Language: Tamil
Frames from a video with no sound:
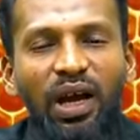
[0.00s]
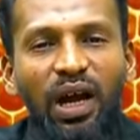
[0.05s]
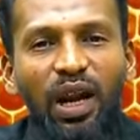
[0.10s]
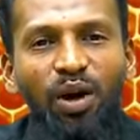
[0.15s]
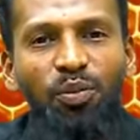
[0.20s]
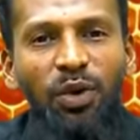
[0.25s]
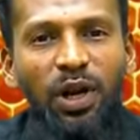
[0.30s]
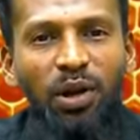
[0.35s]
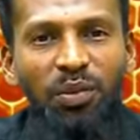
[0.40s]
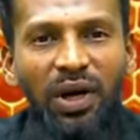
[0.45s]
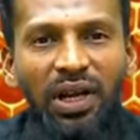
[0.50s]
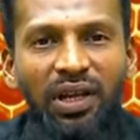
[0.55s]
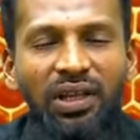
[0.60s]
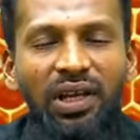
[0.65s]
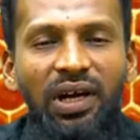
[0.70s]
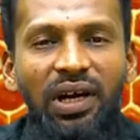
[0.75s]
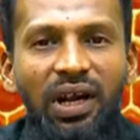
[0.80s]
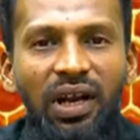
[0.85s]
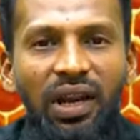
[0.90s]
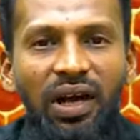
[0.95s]
கலப்பட
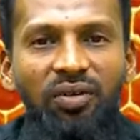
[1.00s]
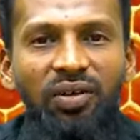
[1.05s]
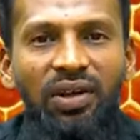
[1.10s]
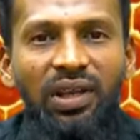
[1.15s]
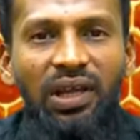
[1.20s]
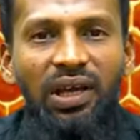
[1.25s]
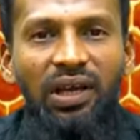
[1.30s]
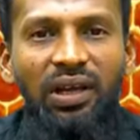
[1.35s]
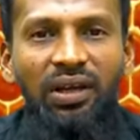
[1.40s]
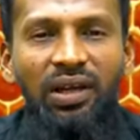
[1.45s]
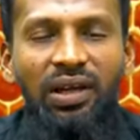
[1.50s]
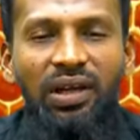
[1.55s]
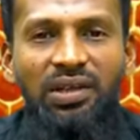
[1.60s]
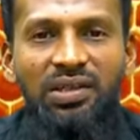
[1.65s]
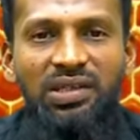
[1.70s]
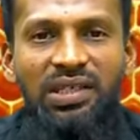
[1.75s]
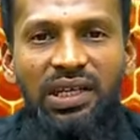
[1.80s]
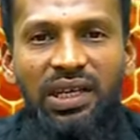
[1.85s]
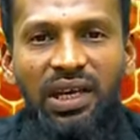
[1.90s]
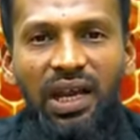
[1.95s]
மருந்துகள்லாம் வந்து
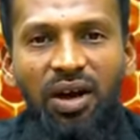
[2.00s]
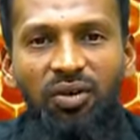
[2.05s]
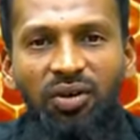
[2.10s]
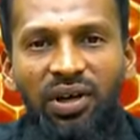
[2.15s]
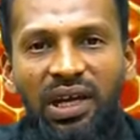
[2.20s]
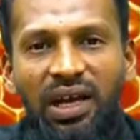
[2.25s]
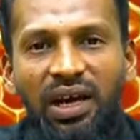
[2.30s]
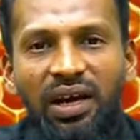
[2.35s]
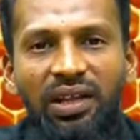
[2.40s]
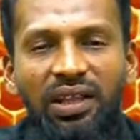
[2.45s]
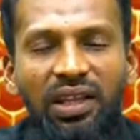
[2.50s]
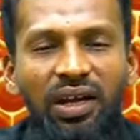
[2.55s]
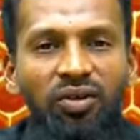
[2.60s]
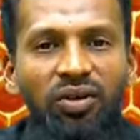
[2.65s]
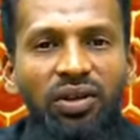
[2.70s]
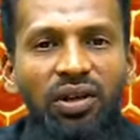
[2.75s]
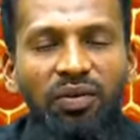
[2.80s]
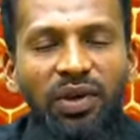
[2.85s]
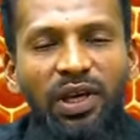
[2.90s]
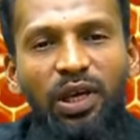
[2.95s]
சீனா
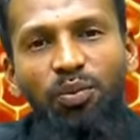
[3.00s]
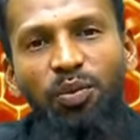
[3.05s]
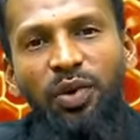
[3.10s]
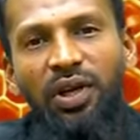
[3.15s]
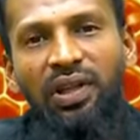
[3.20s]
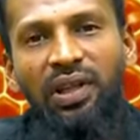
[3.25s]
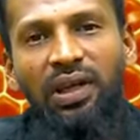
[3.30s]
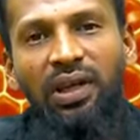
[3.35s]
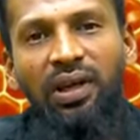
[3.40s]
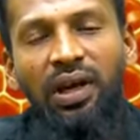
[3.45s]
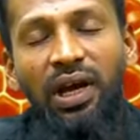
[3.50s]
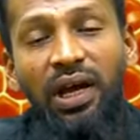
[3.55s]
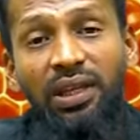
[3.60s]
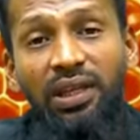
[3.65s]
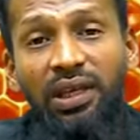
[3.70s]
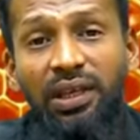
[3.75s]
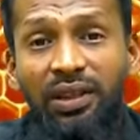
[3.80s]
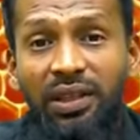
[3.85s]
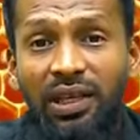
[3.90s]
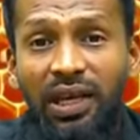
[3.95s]
வழியாகத்தான் வந்து விற்கப்படுது
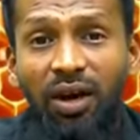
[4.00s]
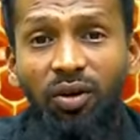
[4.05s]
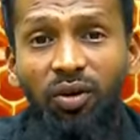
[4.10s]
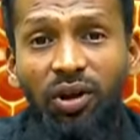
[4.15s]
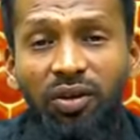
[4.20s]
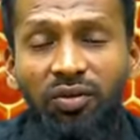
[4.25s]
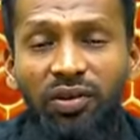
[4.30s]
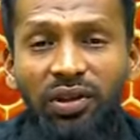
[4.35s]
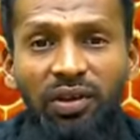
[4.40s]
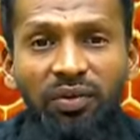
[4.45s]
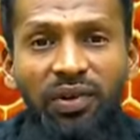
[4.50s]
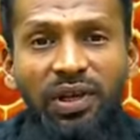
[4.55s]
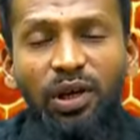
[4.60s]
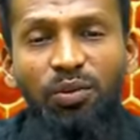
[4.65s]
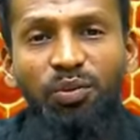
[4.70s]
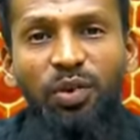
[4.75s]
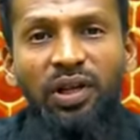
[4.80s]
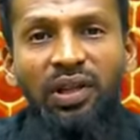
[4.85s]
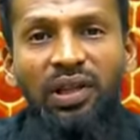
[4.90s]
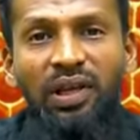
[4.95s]
அது இந்தியாவிலையும் வந்து
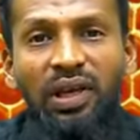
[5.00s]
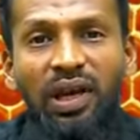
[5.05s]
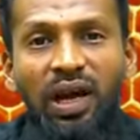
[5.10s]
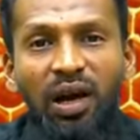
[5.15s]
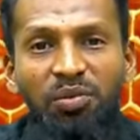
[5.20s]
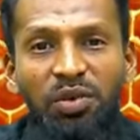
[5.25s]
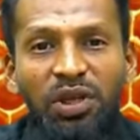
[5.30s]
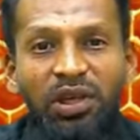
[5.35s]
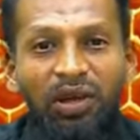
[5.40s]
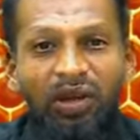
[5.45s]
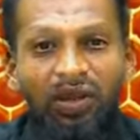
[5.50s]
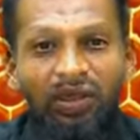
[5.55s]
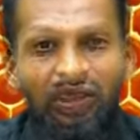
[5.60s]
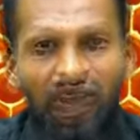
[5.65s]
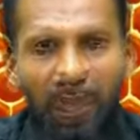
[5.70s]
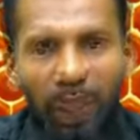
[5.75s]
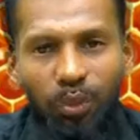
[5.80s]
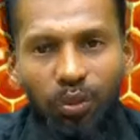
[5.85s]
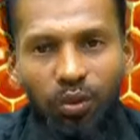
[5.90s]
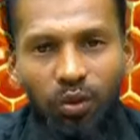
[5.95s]
விற்கப்படுது
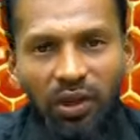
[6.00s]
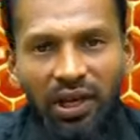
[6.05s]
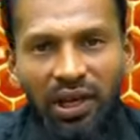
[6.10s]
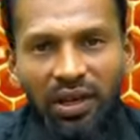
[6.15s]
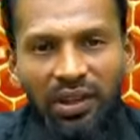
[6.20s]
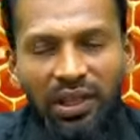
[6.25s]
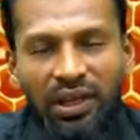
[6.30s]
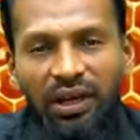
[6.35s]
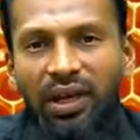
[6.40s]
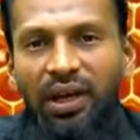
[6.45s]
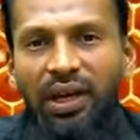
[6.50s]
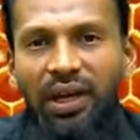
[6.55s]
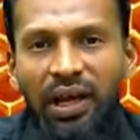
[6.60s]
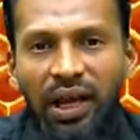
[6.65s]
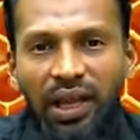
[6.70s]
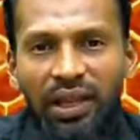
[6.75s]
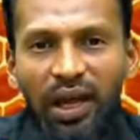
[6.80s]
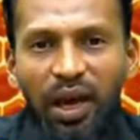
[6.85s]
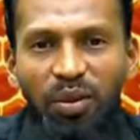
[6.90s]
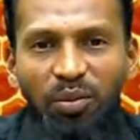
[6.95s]
அப்படிங்கிறதையும் டவுட் எர்த்துங்கிற
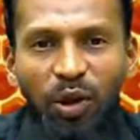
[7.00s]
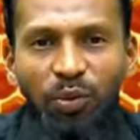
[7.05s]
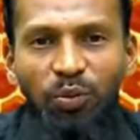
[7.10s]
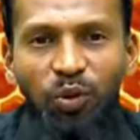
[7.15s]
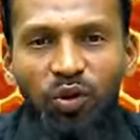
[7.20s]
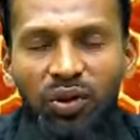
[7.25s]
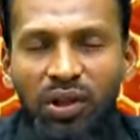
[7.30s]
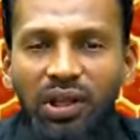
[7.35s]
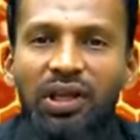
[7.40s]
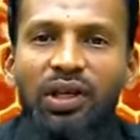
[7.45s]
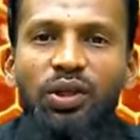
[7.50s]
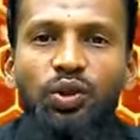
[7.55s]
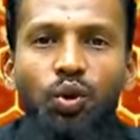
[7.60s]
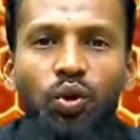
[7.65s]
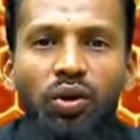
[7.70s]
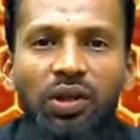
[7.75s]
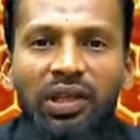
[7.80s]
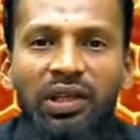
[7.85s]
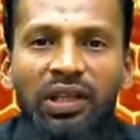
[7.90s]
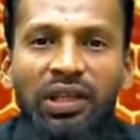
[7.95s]
அந்த அமைப்பு வந்து
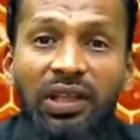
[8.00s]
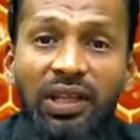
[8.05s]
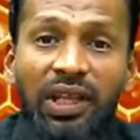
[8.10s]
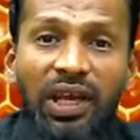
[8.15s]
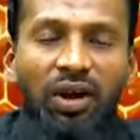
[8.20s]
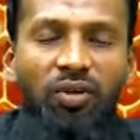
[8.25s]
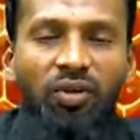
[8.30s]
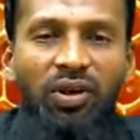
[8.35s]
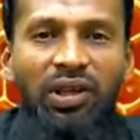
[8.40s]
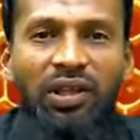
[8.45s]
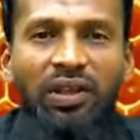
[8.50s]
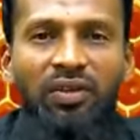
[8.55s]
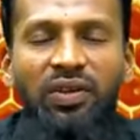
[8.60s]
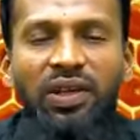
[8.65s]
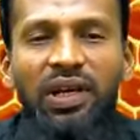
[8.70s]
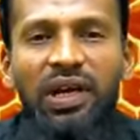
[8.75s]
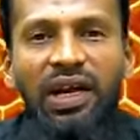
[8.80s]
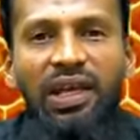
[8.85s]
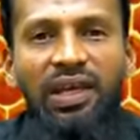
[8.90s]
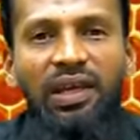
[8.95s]
சொல்லுது இது இந்தியாவிலையும் இது
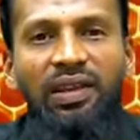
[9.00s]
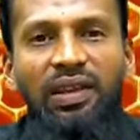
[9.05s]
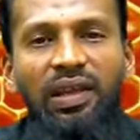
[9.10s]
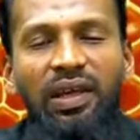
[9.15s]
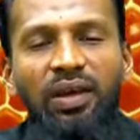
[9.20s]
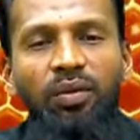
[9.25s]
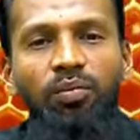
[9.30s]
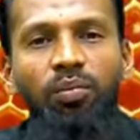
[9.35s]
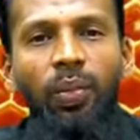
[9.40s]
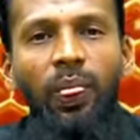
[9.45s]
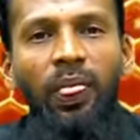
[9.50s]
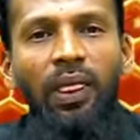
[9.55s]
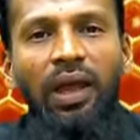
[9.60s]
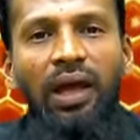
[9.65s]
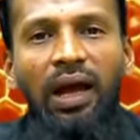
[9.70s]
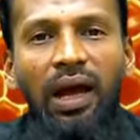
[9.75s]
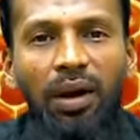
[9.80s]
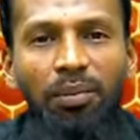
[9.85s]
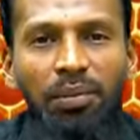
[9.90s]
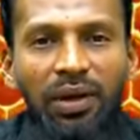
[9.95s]
வந்து கிடைக்கிது
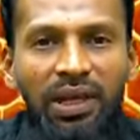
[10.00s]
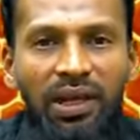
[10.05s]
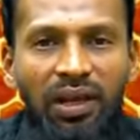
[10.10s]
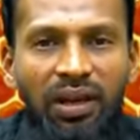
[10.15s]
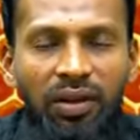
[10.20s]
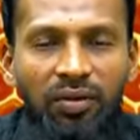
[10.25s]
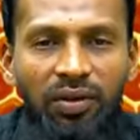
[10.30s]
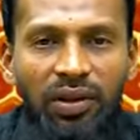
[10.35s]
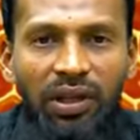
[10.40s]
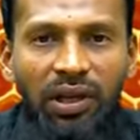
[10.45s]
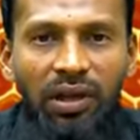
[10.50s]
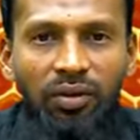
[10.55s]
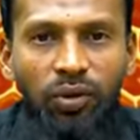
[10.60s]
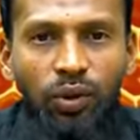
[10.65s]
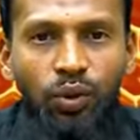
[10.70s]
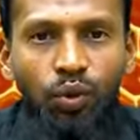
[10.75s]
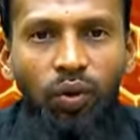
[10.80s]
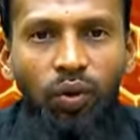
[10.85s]
அப்படிங்கிறத வந்து அவங்க